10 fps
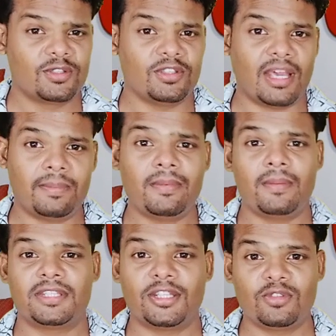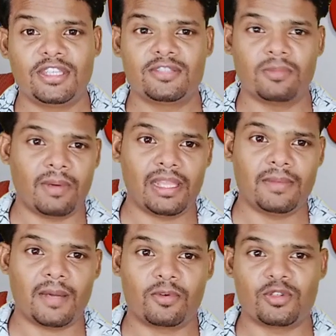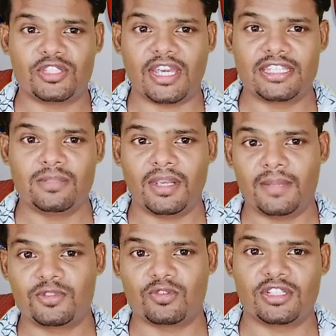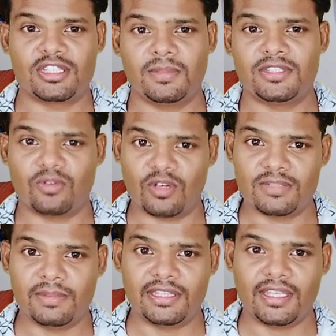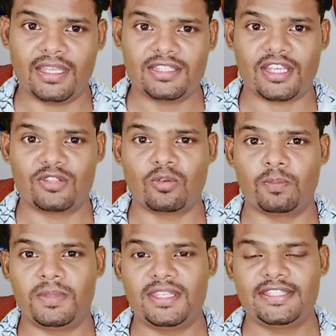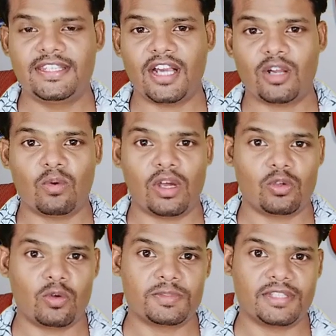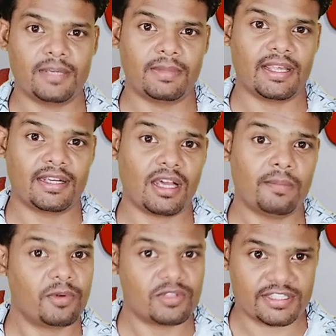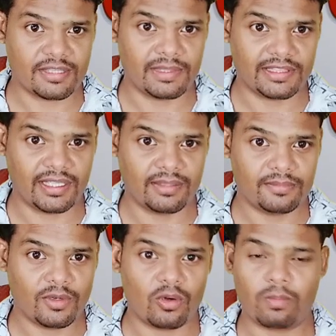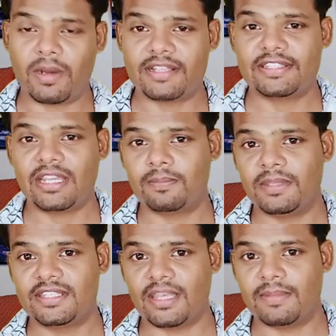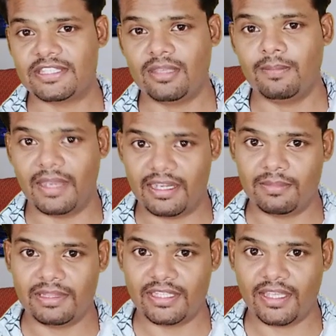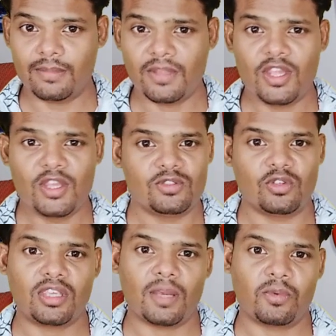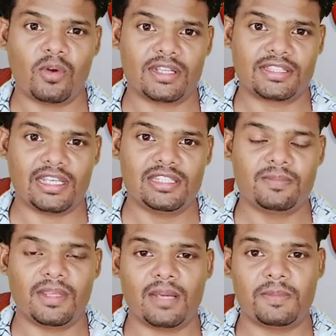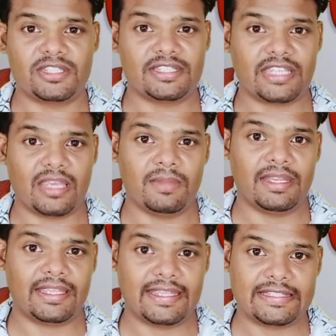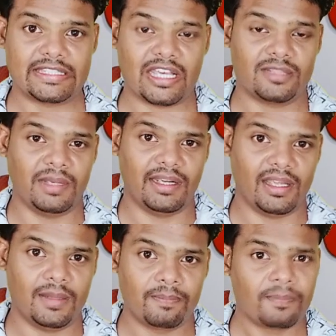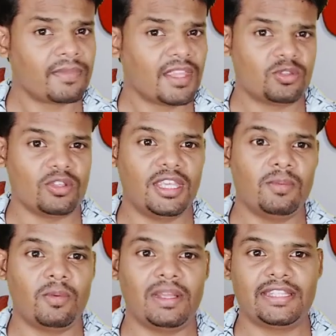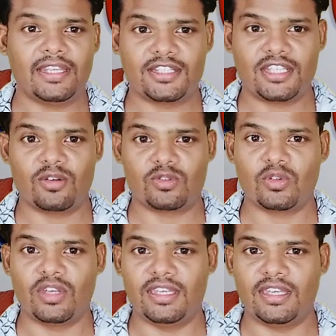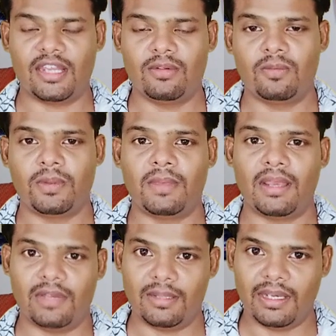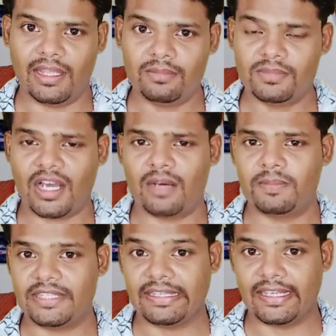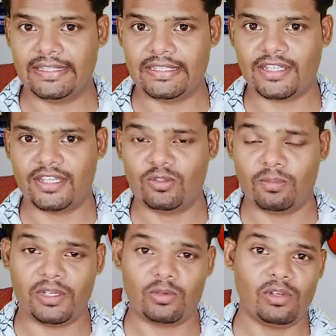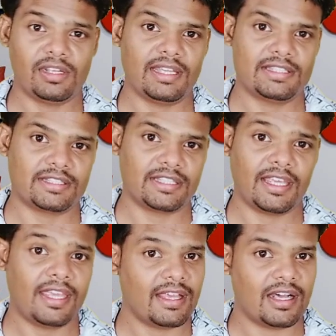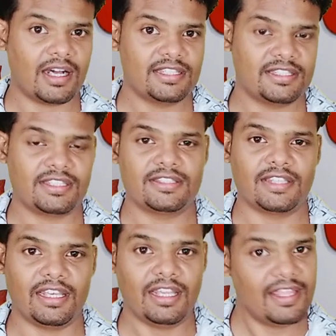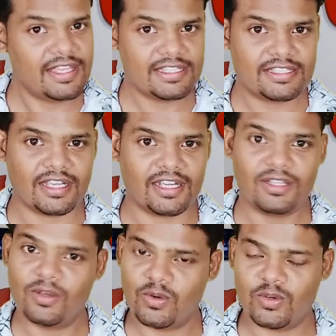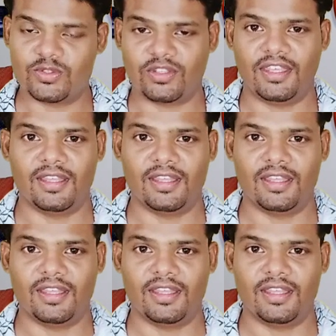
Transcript: तो यहाँ पे मैं बता दूं कि इस मोबाइल में आपको चार जी बी रैम चौसठ जी बी स्टोरेज मिलती है सात सौ बीस जी का क्वालकॉम स्नैपड्रैगन का प्रोसेसर मिलता है और पाँच हज़ार बीस एम एच की बैटरी मिलती है जो कि आपको अड़तालीस मेगा कैमरे के साथ मिल रहा है तो ये मोबाइल तेरह हज़ार नौ सौ निन्यानवे रुपये में अवेलेबल है आप इसे खरीदना चाहें तो बिल्कुल खरीद सकते हैं आज इसकी सेल स्टार्ट हो चुकी